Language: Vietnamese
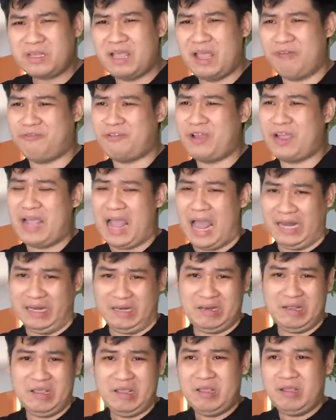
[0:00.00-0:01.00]
hệ phát
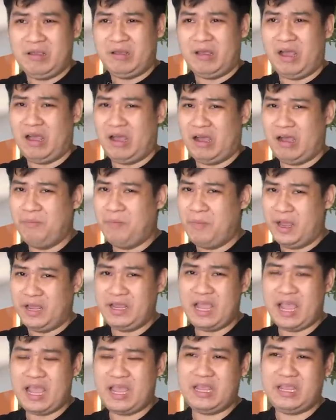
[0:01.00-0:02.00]
hành ờ, ở
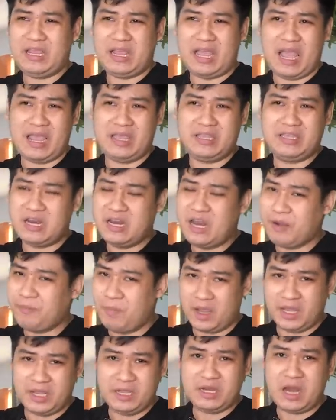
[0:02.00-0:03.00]
Mỹ hay hay trên đất
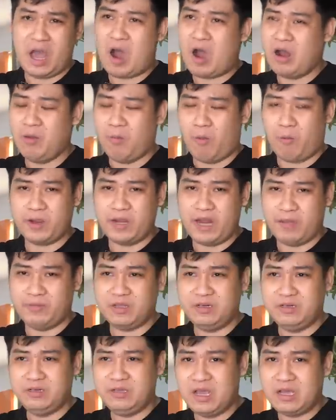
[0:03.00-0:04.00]
Mỹ đó là một cái điểm
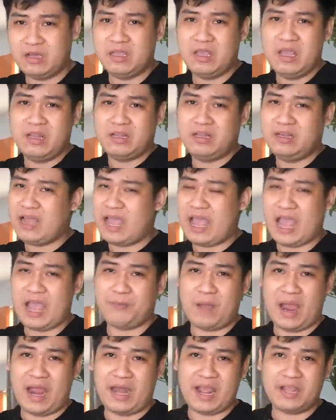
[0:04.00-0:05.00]
thứ nhất thứ
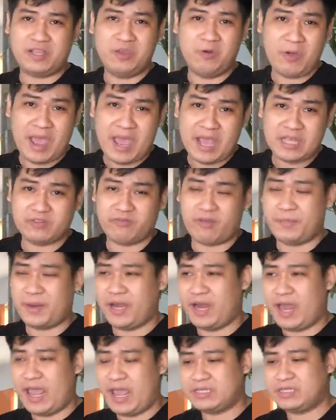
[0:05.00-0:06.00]
hai Binance US và
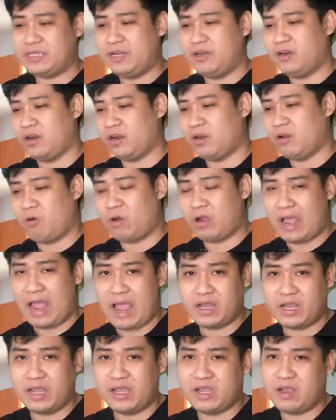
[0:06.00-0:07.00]
Binance là
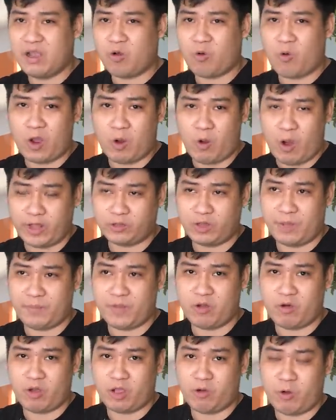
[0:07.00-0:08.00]
hai cái cơ quan hoàn toàn
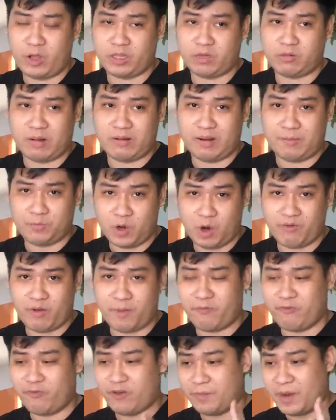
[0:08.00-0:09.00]
bây hoàn, hoàn toàn độc lập rồi
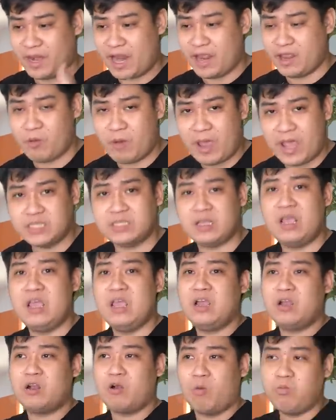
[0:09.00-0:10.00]
và, và Binance US
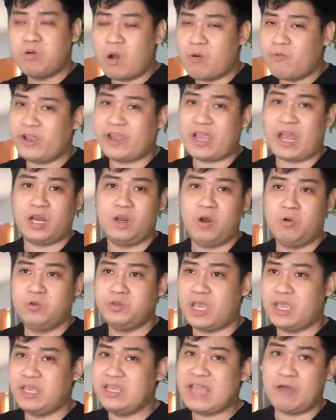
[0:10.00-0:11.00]
cũng không phát hành
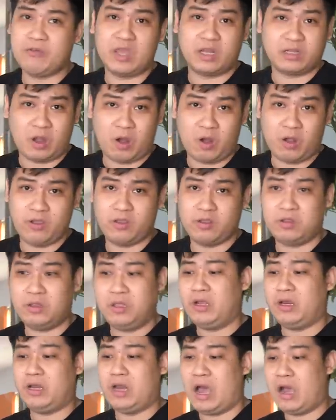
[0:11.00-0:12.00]
luôn chỉ giao dịch thôi
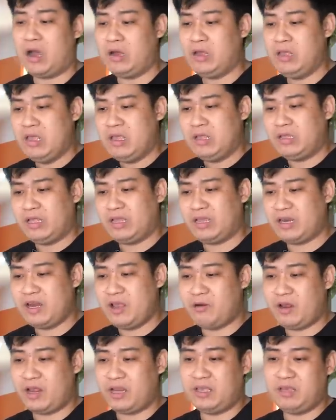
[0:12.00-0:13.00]
đó thì cái
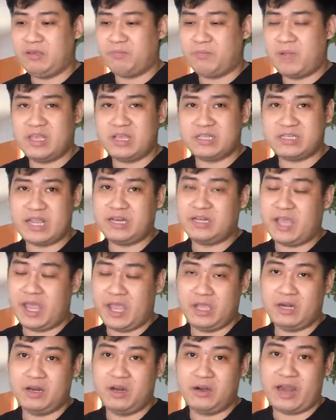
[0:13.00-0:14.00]
điều này thì bây giờ xét
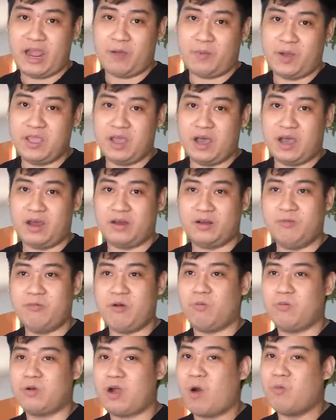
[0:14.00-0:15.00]
kiện đường nào bây giờ đúng
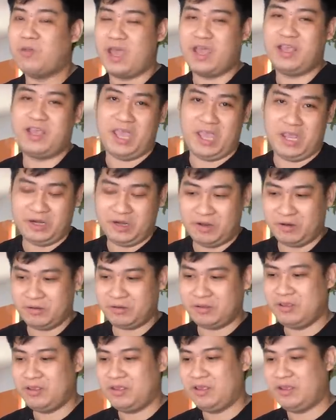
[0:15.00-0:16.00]
không không thể kiện
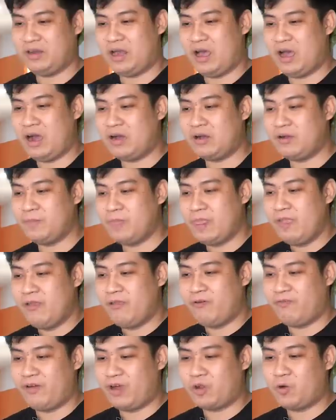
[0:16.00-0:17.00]
được đó
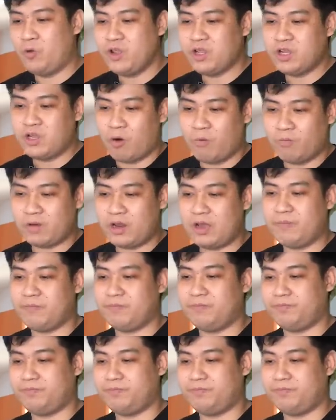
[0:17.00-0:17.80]
và cuối cùng đó